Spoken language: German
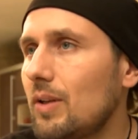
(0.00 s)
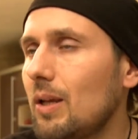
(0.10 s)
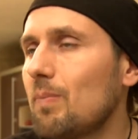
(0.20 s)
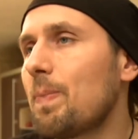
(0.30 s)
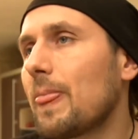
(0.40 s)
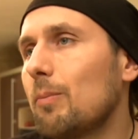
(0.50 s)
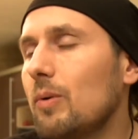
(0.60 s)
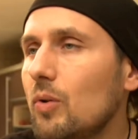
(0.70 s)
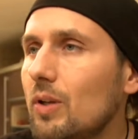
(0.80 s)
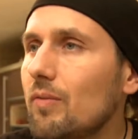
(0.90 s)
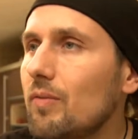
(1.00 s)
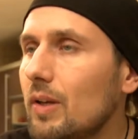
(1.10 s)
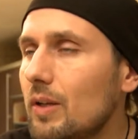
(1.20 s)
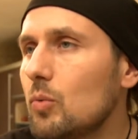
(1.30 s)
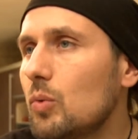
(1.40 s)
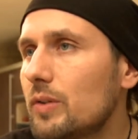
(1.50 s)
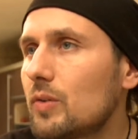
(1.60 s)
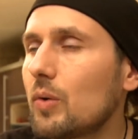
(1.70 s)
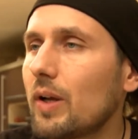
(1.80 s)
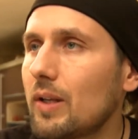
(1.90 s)
nehmen, benötigen wir nur
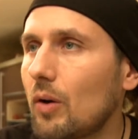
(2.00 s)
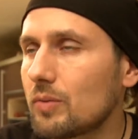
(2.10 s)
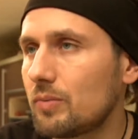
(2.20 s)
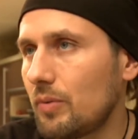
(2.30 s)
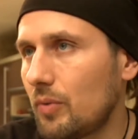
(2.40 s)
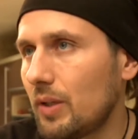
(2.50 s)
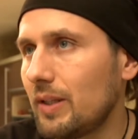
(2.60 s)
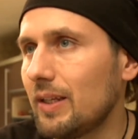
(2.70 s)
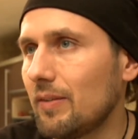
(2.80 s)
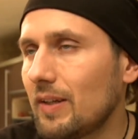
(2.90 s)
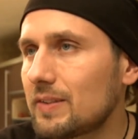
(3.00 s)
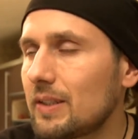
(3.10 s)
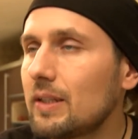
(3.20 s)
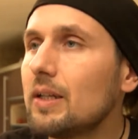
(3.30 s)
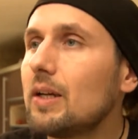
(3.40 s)
ca. 1500 Liter Wasser